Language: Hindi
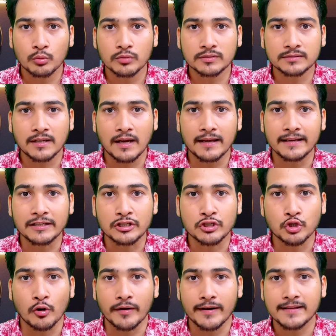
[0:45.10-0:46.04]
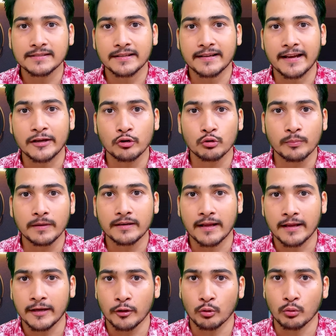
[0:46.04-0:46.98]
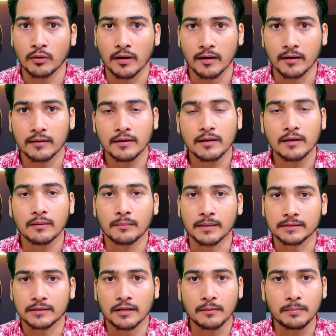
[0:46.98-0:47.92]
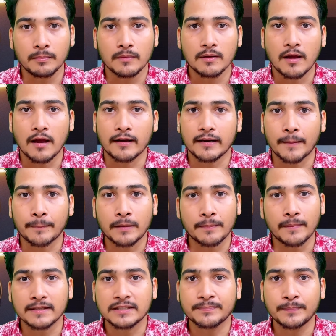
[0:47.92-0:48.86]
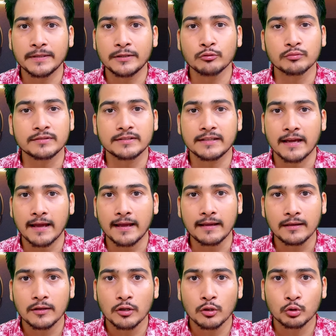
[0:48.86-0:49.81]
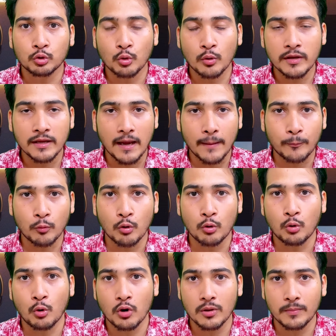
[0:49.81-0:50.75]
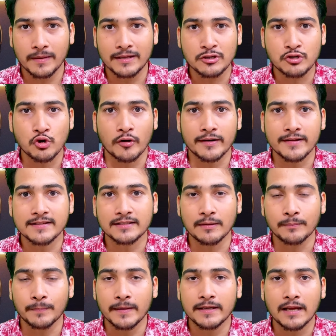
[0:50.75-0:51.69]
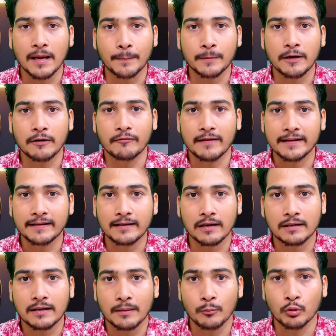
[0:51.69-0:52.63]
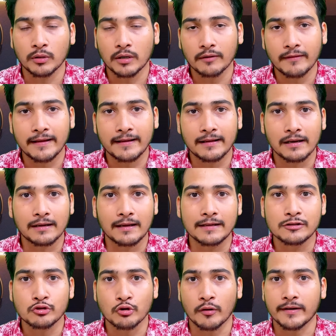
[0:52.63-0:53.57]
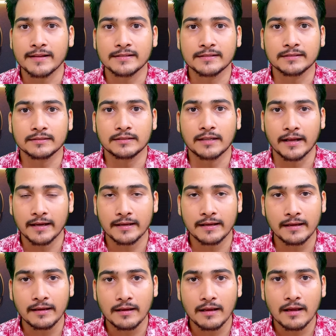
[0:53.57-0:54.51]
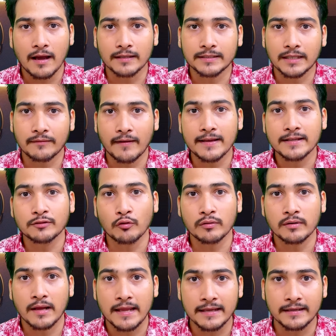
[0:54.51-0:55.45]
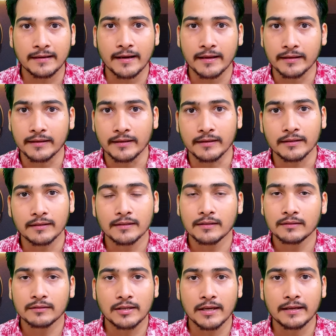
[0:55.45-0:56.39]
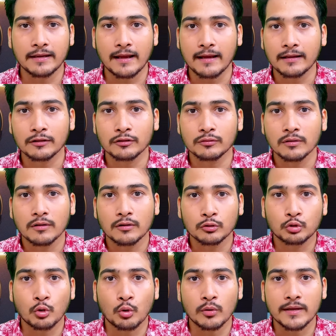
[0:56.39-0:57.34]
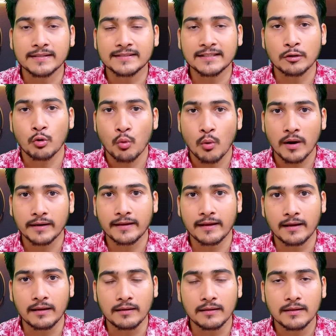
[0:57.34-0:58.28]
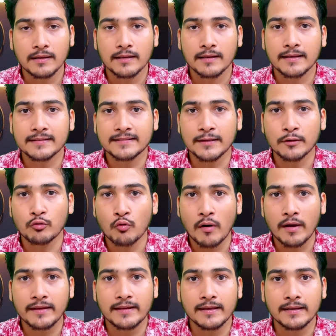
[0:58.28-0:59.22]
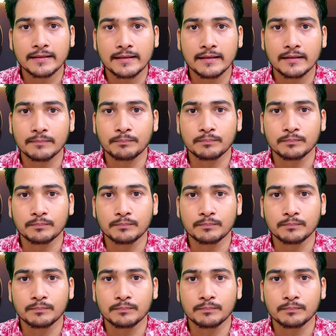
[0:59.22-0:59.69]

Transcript: उसका इंश्योरेंस रेन्यू भी नहीं होगा मतलब अगर आपके पास पीयूसी है तो ही आपको कोई भी इंश्योरेंस कंपनी आपके व्हीकल का मोटर व्हीकल का इंश्योरेंस करेगी अदरवाइज वो नहीं करेगी ठीक है तो इससे हुआ क्या इससे हुआ ये कि